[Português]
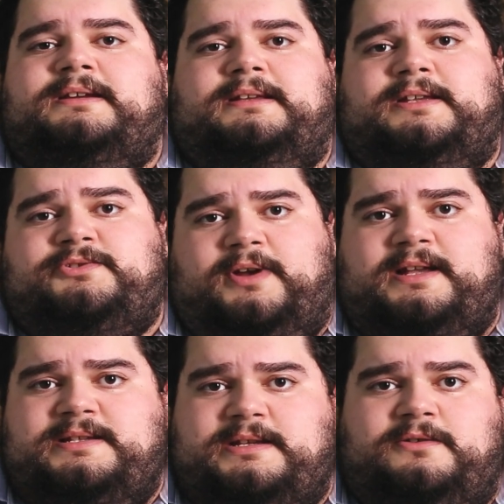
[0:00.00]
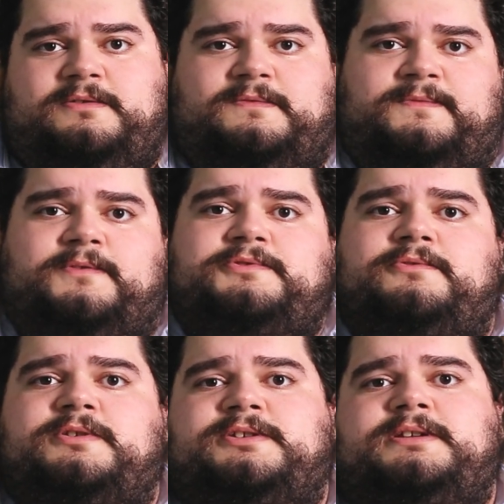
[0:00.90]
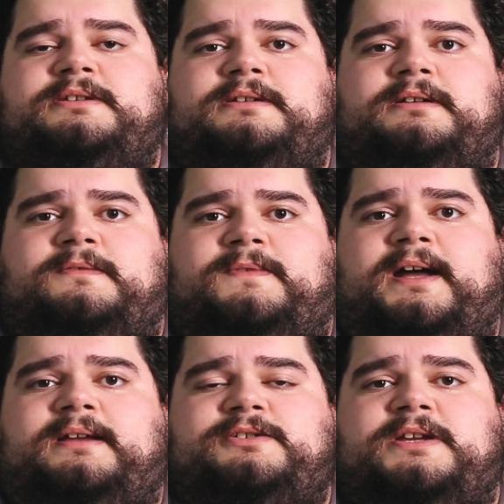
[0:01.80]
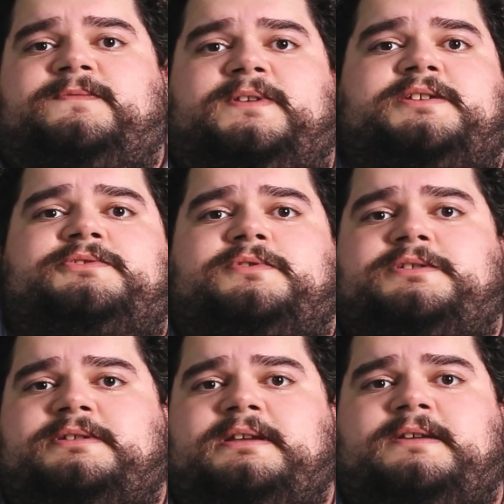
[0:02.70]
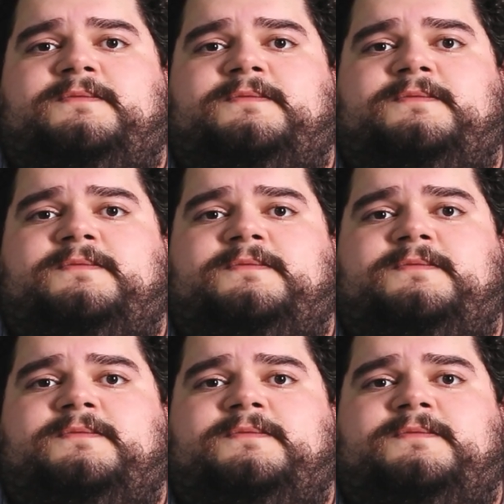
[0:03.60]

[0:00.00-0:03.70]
E nessa ocasião, vão surgir várias reflexões